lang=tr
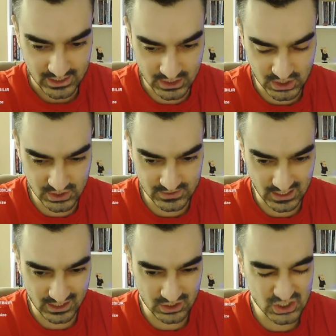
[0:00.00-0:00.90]
İkincisi
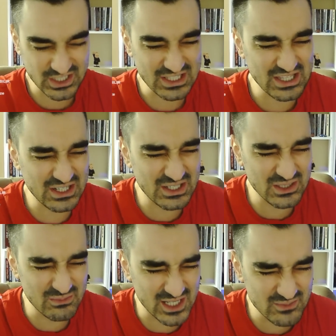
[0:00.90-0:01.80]
arkadaşlar
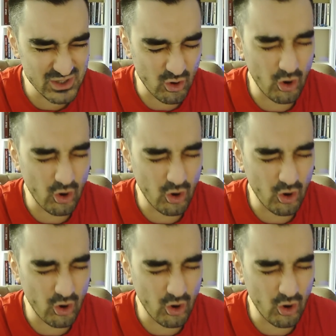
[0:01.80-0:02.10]
inanılmaz bir...